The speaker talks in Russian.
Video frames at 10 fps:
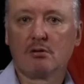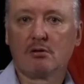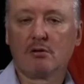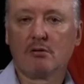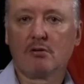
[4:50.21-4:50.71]

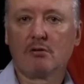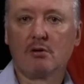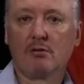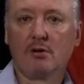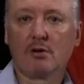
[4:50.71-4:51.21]

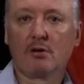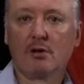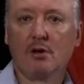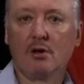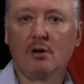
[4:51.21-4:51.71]
соответственно, эффект
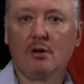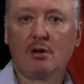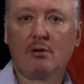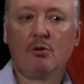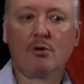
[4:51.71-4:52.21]

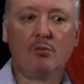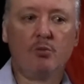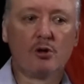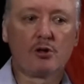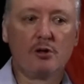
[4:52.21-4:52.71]
намного
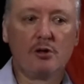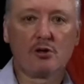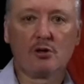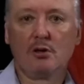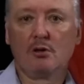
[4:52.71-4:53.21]
больше,
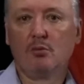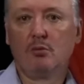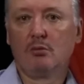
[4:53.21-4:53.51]
нежели,